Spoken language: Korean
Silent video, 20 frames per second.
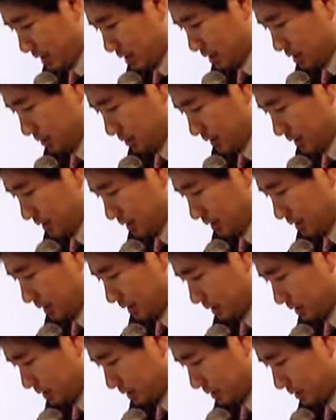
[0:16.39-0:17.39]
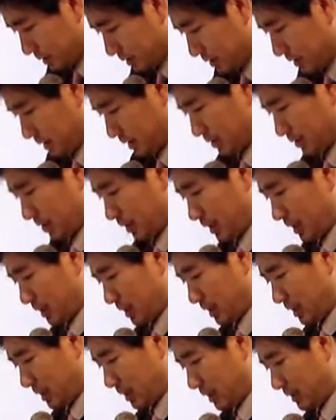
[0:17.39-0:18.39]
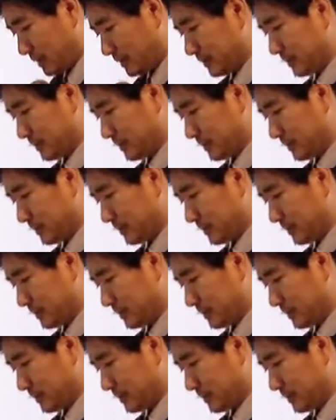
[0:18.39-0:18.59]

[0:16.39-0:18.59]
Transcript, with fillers: 집에 가득하더라.